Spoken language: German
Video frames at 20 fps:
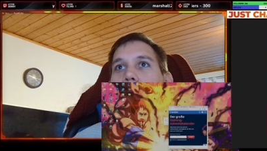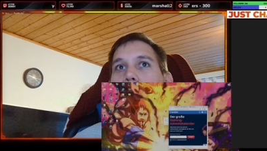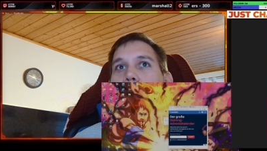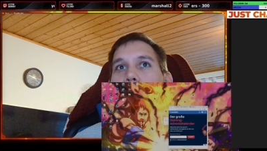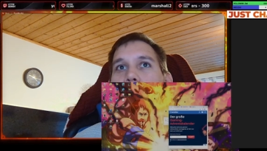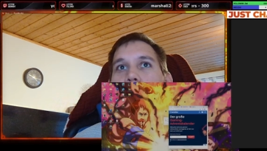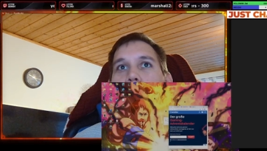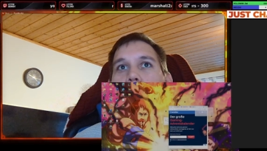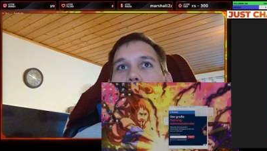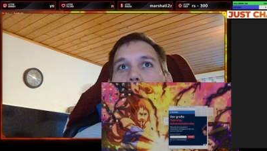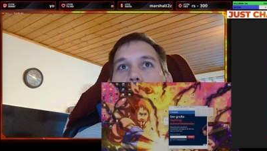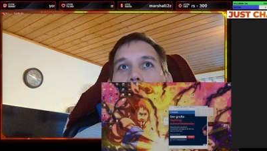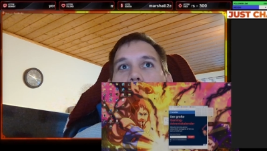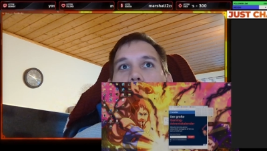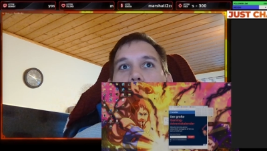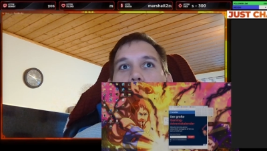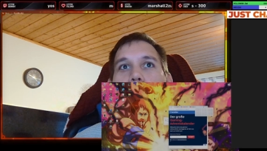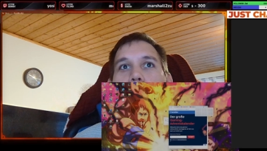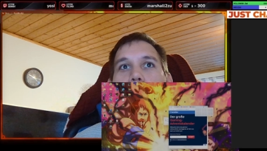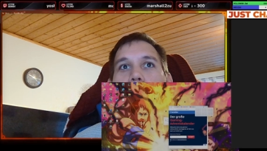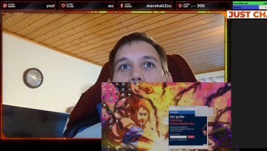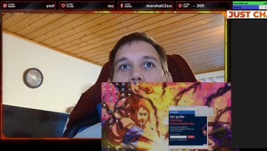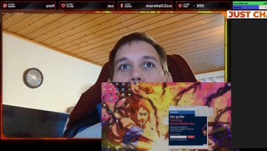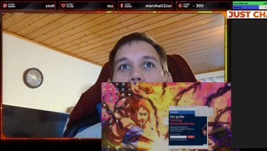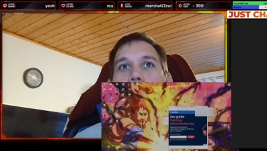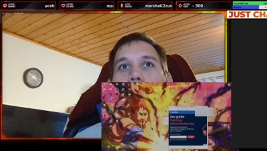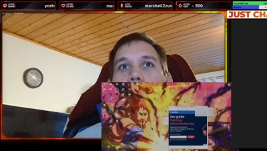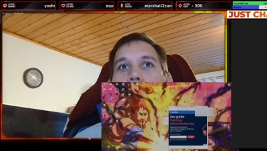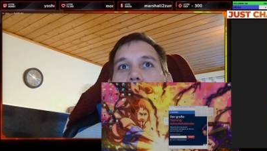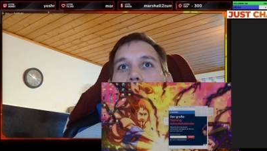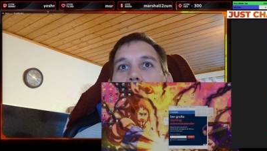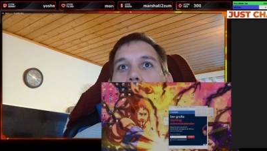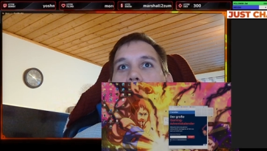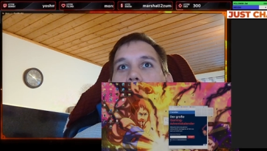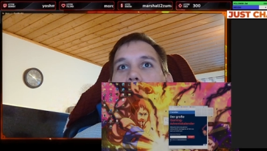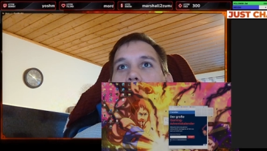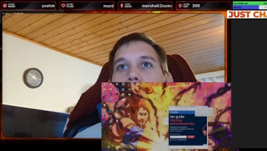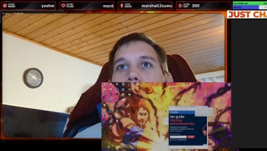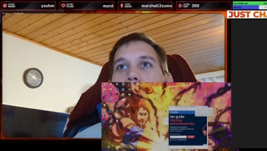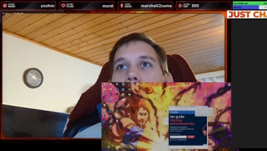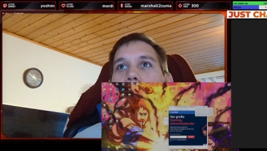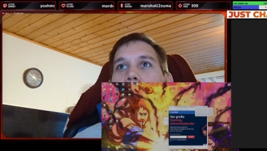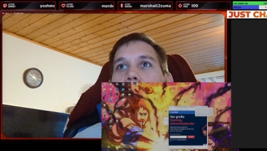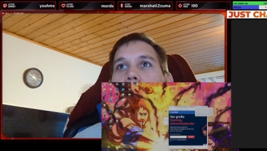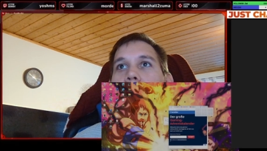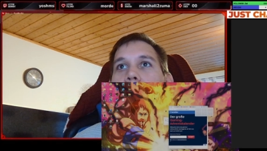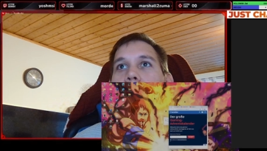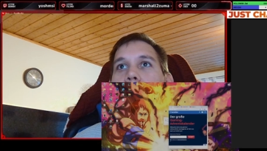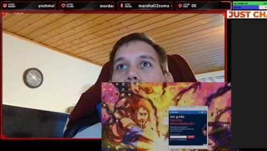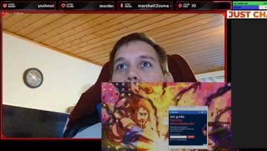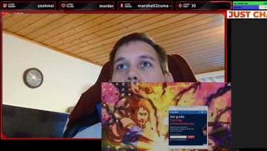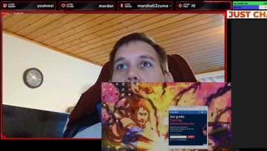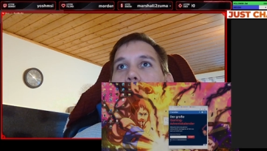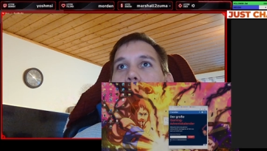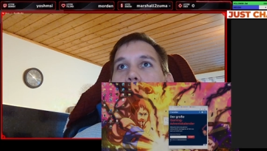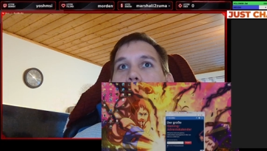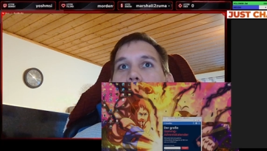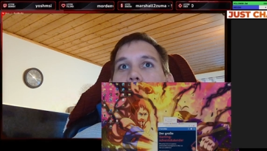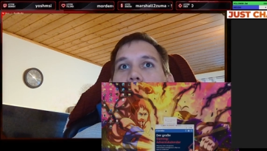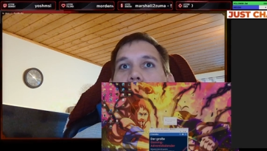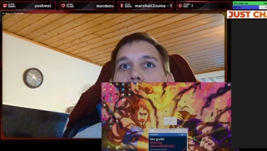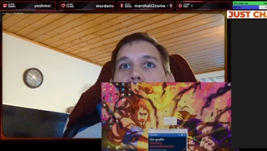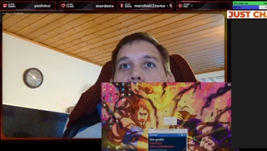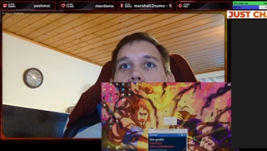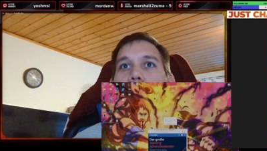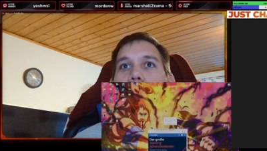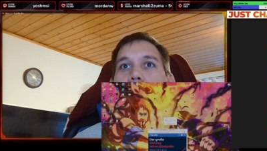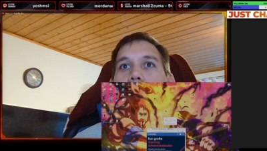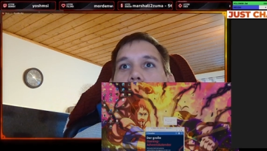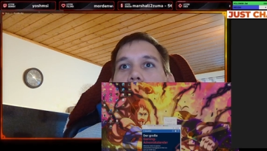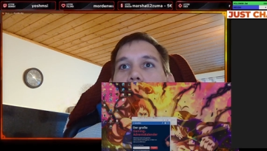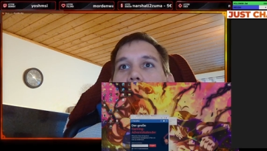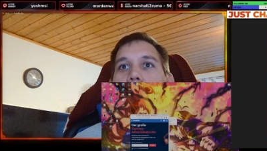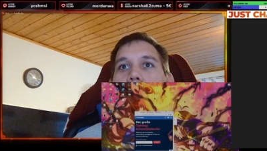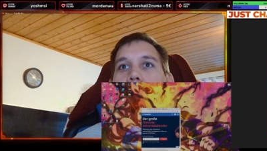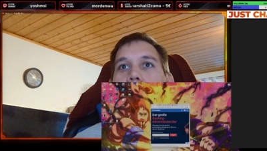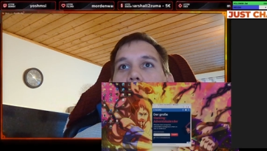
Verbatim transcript: Machst auch groß, damit man sieht. Ich hoffe, man sieht auch alles.